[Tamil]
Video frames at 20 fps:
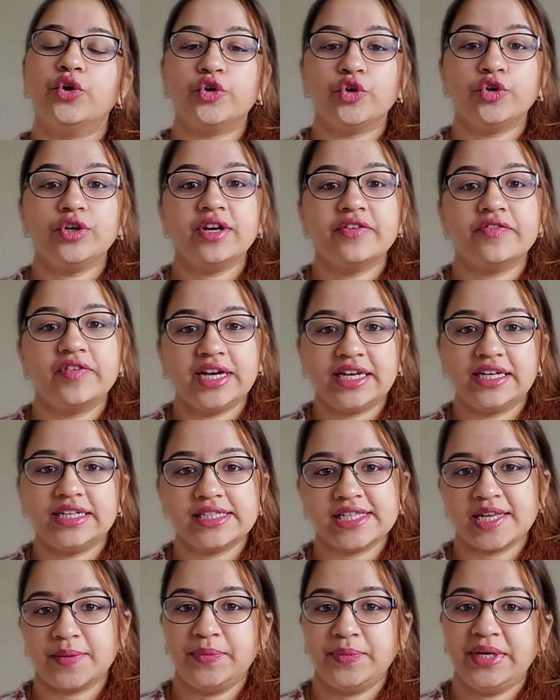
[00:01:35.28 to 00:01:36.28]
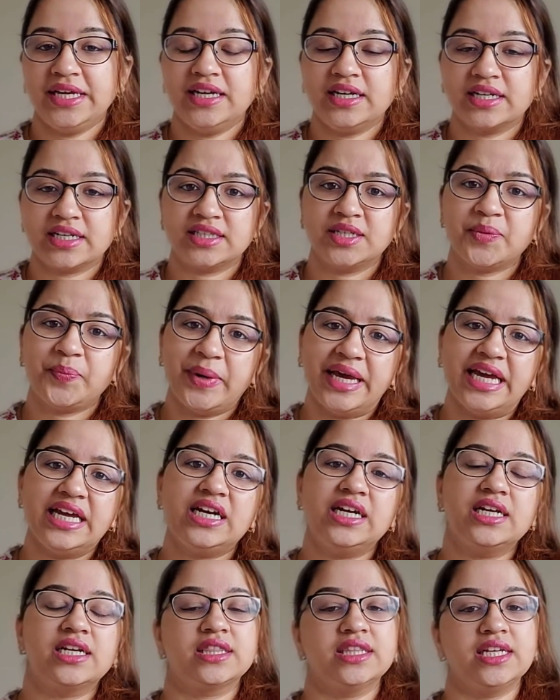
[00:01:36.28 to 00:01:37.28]
கொரோனா வைரஸ் அப்படிங்கிறது
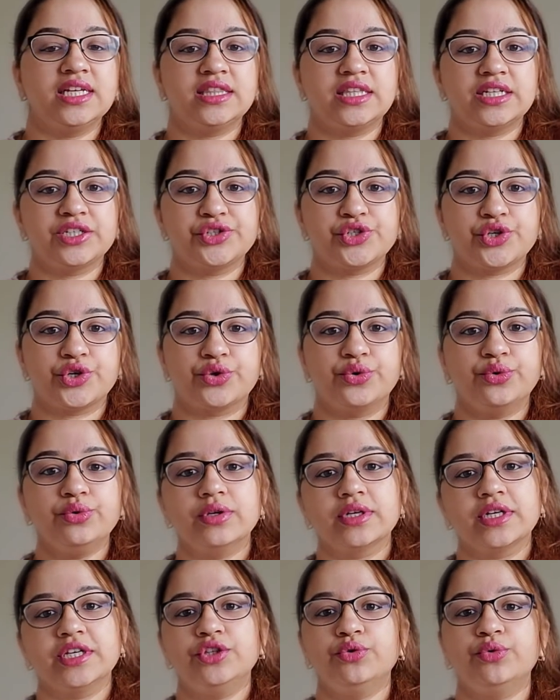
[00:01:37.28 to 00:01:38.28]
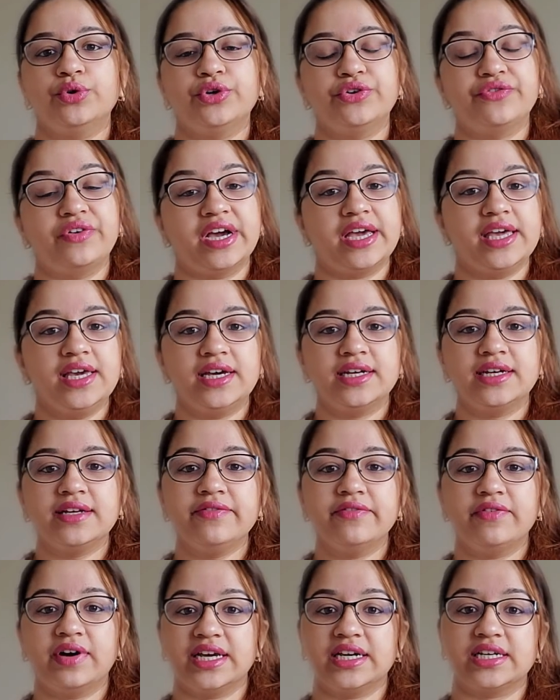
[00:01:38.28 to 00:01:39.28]
பேர்லேருந்தே தெரிஞ்சிருக்கும் இது ஒரு வகையான
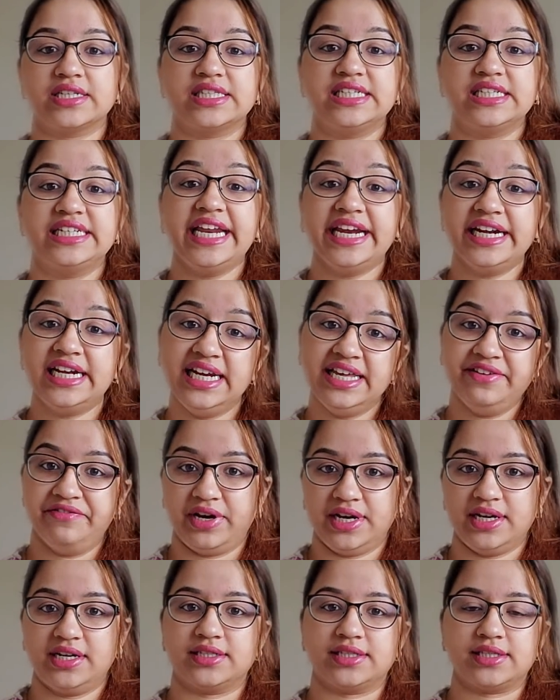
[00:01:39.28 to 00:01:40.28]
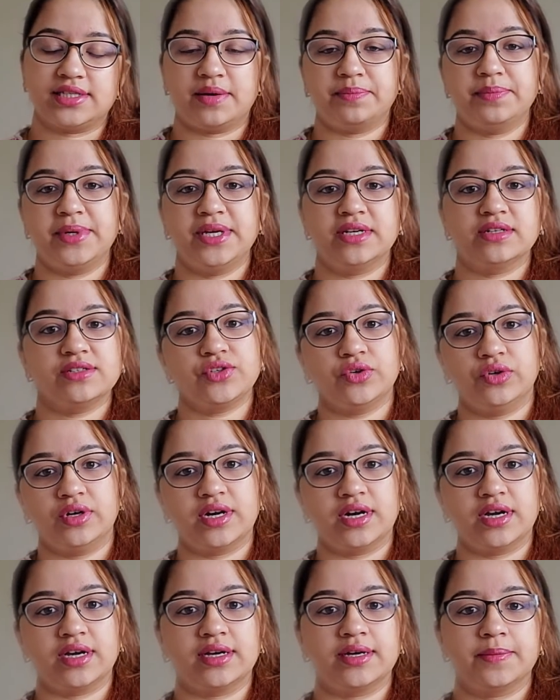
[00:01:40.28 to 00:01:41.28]
வைரஸ் டெட்லி வைரஸ் அப்படின்னு
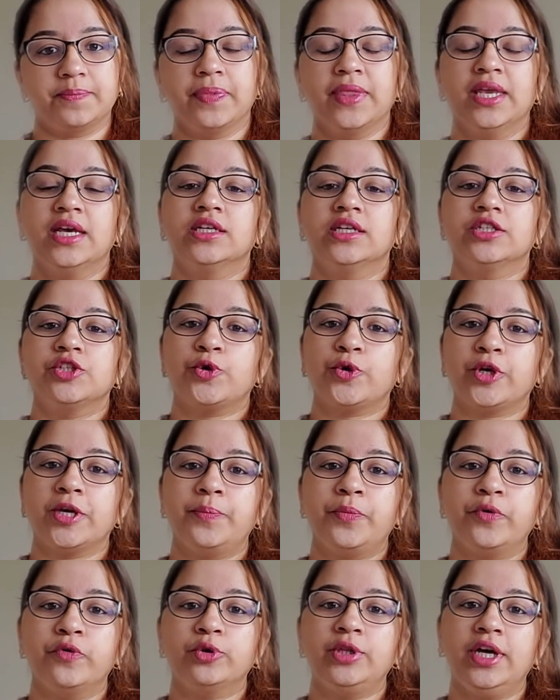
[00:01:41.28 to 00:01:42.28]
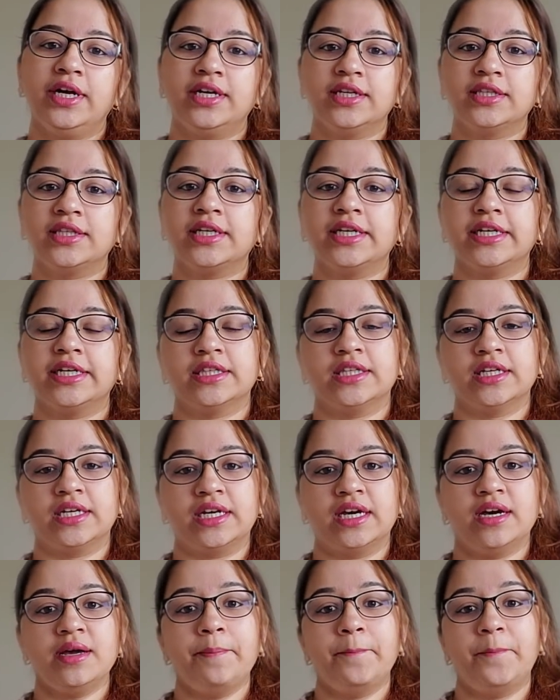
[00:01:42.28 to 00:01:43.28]
சொல்கிறாங்க ஸோ இப்போ உதாரணத்துக்கு
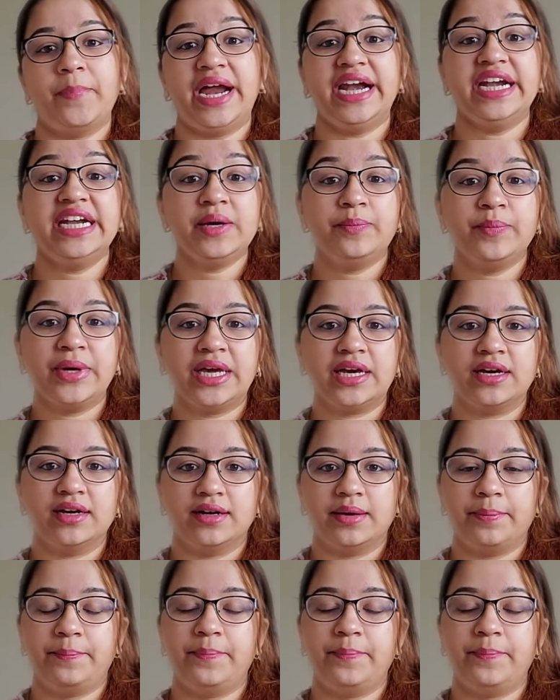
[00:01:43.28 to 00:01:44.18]
எடுத்துக்கிட்டால் பேண்டமிக்